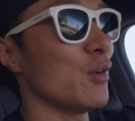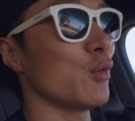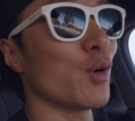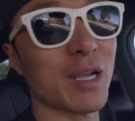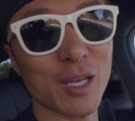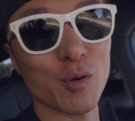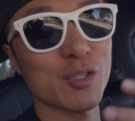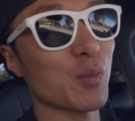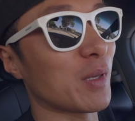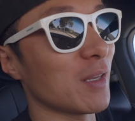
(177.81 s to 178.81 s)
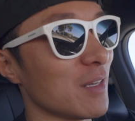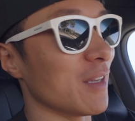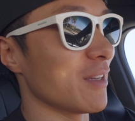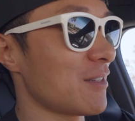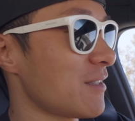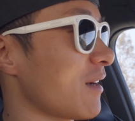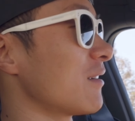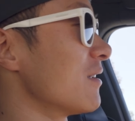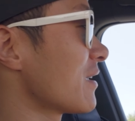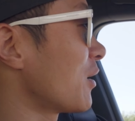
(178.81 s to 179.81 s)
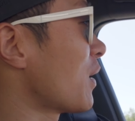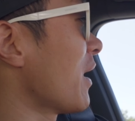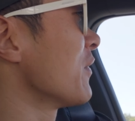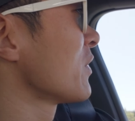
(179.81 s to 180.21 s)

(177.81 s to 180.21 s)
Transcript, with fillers: 如果看到我视频的你是这样的人才的话，